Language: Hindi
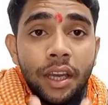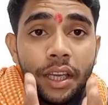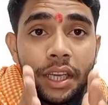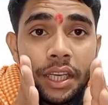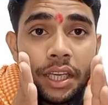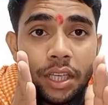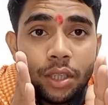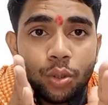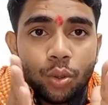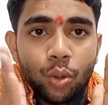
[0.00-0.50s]

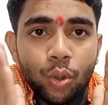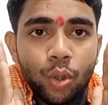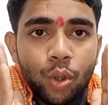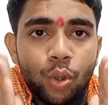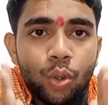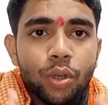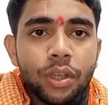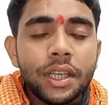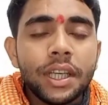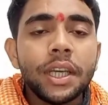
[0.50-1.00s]
इन
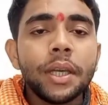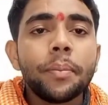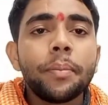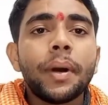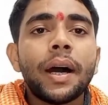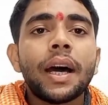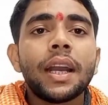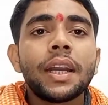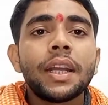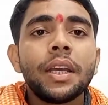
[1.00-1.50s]
दोनों के
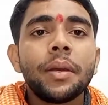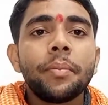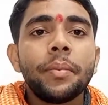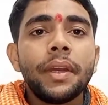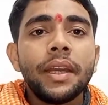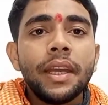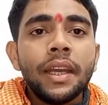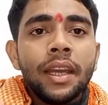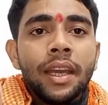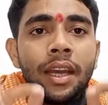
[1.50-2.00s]
बारे
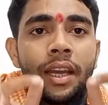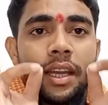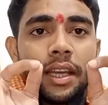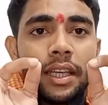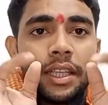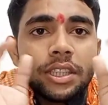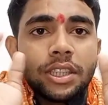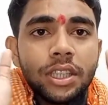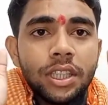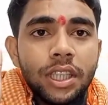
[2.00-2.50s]
में
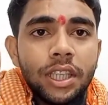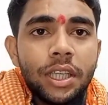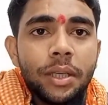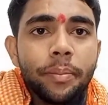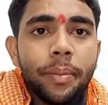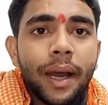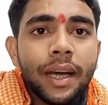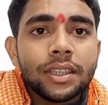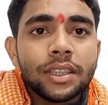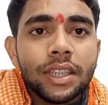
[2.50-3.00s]
इतनी
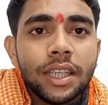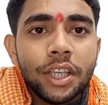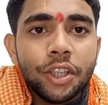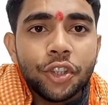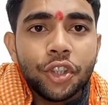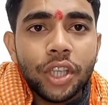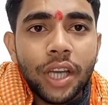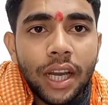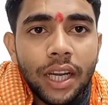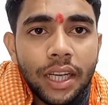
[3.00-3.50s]
बातें
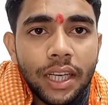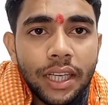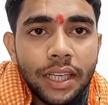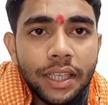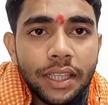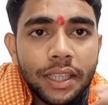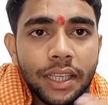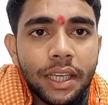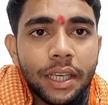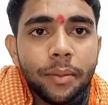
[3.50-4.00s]
जानने
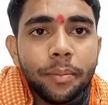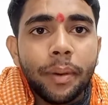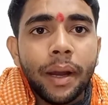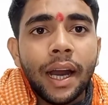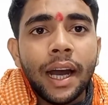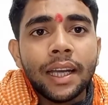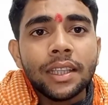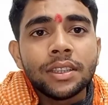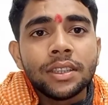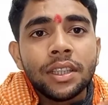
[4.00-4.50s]
के
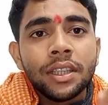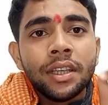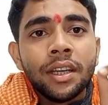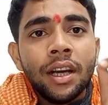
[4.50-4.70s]
बाद